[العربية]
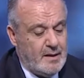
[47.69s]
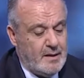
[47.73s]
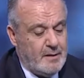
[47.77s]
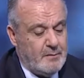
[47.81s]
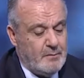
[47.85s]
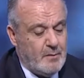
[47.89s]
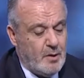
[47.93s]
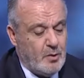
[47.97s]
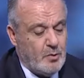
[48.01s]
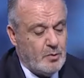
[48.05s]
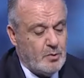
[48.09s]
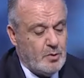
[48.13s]

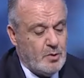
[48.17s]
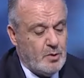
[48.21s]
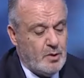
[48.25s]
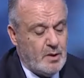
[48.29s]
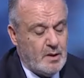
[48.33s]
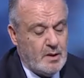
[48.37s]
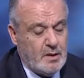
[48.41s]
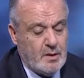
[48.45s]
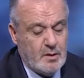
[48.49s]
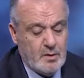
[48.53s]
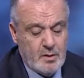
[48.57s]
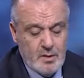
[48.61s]

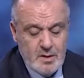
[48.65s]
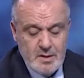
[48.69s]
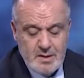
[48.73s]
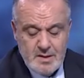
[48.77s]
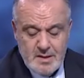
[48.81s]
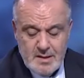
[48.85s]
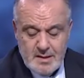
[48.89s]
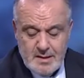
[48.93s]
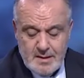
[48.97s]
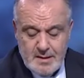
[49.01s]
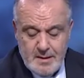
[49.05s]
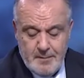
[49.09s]
موضوع انه
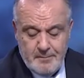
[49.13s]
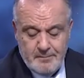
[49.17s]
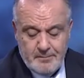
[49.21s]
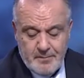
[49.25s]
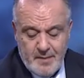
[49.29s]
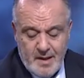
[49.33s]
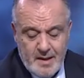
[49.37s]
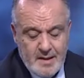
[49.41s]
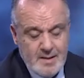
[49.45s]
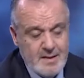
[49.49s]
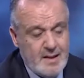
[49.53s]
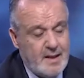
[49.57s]
قصه
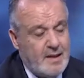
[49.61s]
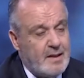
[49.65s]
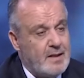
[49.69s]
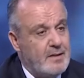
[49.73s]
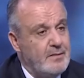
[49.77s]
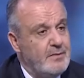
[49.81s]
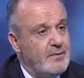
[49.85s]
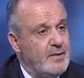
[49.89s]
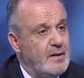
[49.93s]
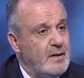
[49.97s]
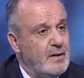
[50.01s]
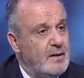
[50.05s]

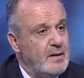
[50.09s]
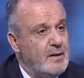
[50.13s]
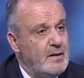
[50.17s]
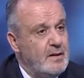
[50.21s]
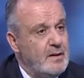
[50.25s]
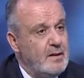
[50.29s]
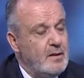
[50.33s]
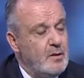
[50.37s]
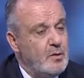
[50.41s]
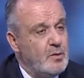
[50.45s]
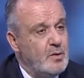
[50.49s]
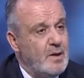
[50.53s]
صيرفه
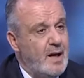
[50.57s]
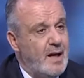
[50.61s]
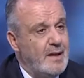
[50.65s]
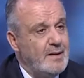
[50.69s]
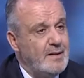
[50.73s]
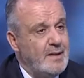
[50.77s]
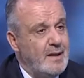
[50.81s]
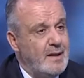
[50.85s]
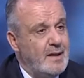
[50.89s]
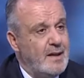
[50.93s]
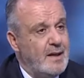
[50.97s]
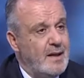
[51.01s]

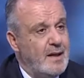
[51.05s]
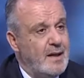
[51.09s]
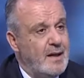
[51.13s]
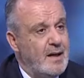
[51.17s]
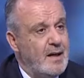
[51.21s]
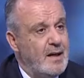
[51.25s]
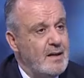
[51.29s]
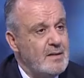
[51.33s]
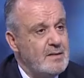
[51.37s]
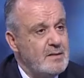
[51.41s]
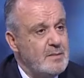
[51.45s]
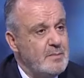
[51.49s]
ونعطي عليها
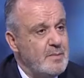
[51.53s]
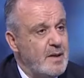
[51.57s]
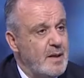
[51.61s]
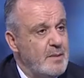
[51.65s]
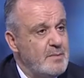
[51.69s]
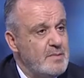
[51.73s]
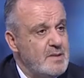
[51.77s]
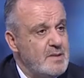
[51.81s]
خصم 50%